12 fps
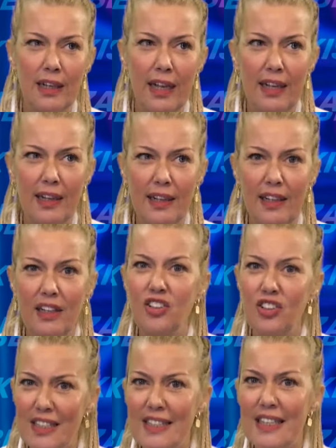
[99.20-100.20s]
E,
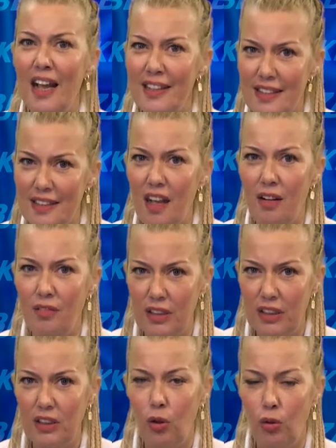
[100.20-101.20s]
ilişkisel
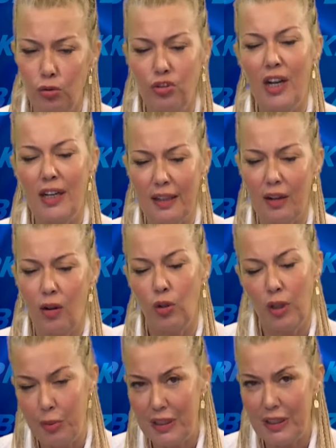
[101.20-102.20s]
sınavları olacak
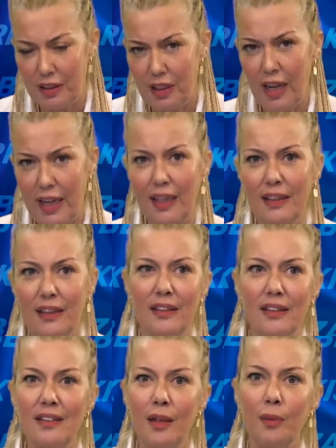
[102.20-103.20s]
olabilir hayatlarında.